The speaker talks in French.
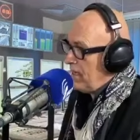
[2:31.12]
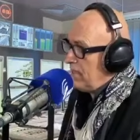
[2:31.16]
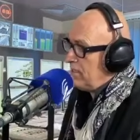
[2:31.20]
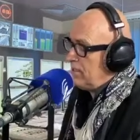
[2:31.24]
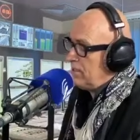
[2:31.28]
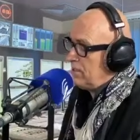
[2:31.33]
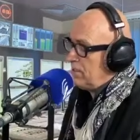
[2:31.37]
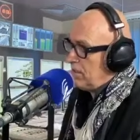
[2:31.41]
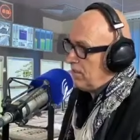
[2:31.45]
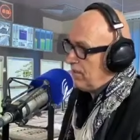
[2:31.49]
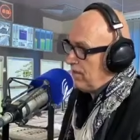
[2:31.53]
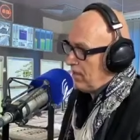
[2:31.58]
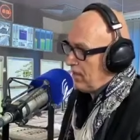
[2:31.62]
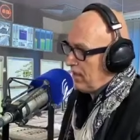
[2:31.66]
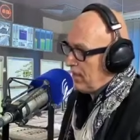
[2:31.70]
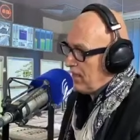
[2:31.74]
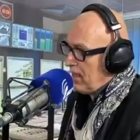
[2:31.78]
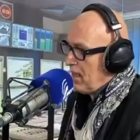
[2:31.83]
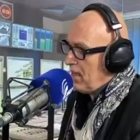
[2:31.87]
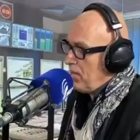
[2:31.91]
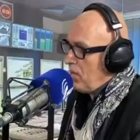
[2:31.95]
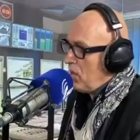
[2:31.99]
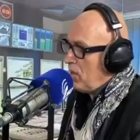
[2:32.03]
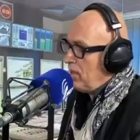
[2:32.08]
là, c'est
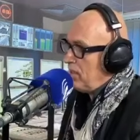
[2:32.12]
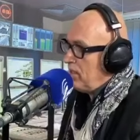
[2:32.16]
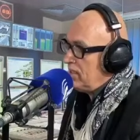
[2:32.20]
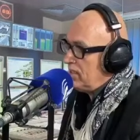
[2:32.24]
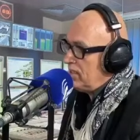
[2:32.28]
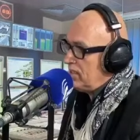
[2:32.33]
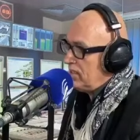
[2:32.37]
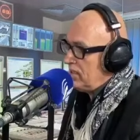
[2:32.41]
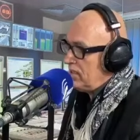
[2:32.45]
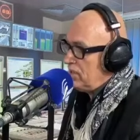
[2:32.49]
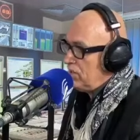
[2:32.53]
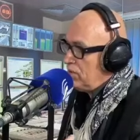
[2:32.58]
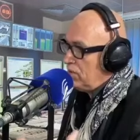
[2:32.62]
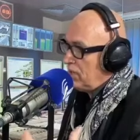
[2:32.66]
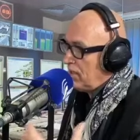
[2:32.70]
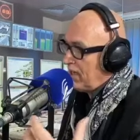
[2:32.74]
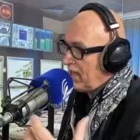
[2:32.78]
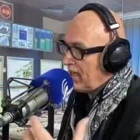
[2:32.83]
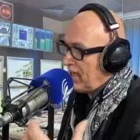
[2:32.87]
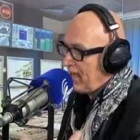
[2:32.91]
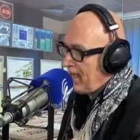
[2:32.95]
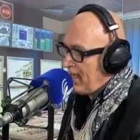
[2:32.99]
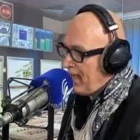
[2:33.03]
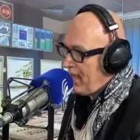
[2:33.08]
réellement un essai
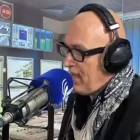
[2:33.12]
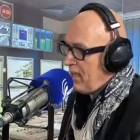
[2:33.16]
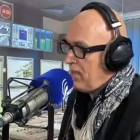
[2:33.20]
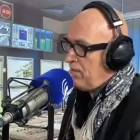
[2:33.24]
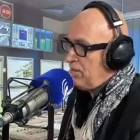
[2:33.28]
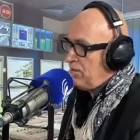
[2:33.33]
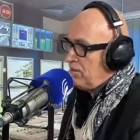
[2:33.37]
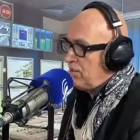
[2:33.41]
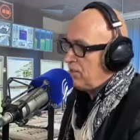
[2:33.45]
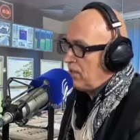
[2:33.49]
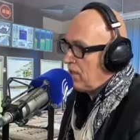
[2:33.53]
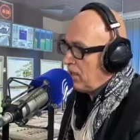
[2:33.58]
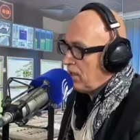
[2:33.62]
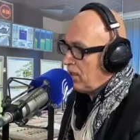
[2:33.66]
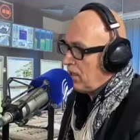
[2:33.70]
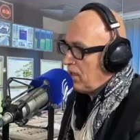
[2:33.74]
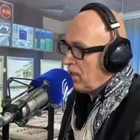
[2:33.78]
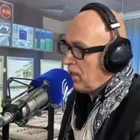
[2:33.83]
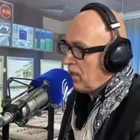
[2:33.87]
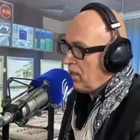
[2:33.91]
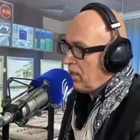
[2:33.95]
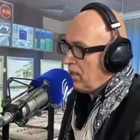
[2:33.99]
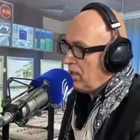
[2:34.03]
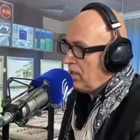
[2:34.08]
du réel du
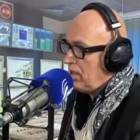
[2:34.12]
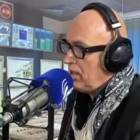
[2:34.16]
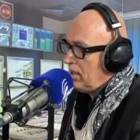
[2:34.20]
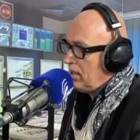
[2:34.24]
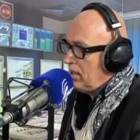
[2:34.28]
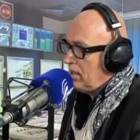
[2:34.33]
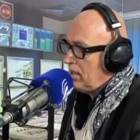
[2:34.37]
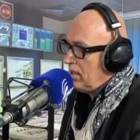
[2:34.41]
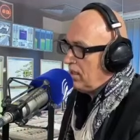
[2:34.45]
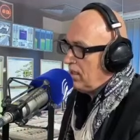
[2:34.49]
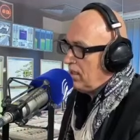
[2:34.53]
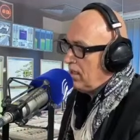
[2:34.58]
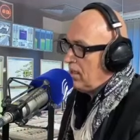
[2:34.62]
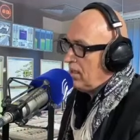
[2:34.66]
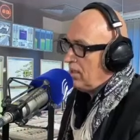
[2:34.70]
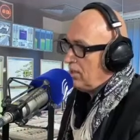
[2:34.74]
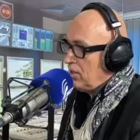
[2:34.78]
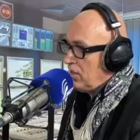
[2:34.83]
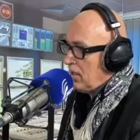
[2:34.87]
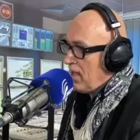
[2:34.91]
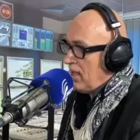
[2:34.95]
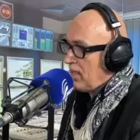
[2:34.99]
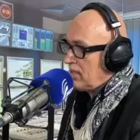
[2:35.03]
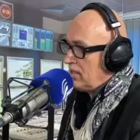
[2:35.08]
corps
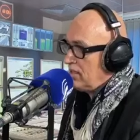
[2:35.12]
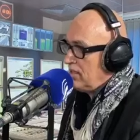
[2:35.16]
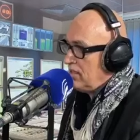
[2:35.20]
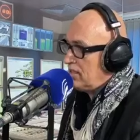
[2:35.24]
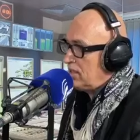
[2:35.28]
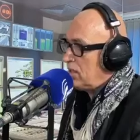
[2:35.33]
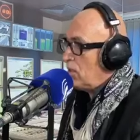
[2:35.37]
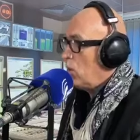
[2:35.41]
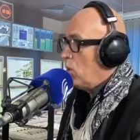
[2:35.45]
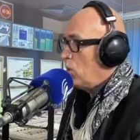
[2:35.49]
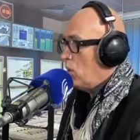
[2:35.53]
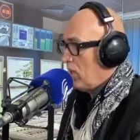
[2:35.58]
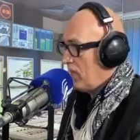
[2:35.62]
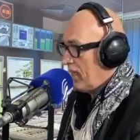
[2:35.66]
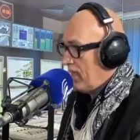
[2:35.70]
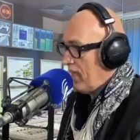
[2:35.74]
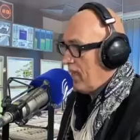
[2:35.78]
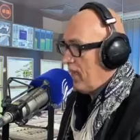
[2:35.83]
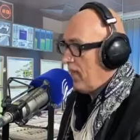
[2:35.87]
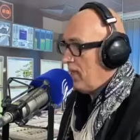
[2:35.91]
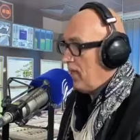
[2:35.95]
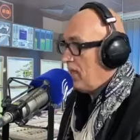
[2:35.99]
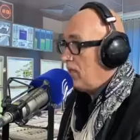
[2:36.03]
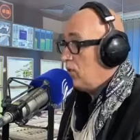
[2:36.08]
de l'artiste au
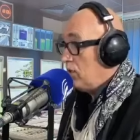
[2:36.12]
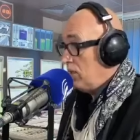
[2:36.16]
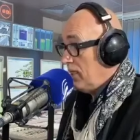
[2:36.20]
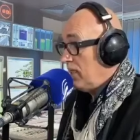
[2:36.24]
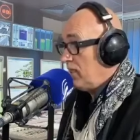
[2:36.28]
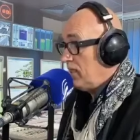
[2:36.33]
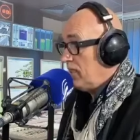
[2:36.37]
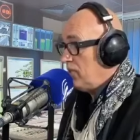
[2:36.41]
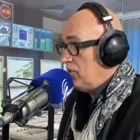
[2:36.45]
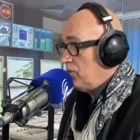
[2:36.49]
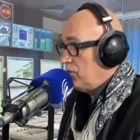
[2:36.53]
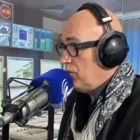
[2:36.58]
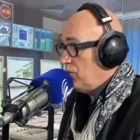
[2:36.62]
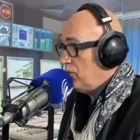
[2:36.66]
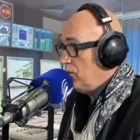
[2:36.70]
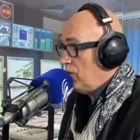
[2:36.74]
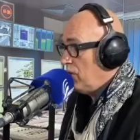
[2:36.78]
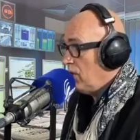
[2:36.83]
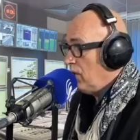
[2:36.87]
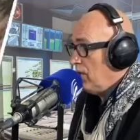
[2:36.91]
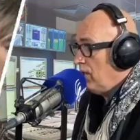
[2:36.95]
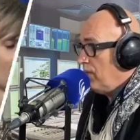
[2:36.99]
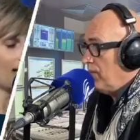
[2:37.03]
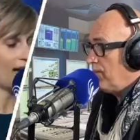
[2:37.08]
réel de l'écriture.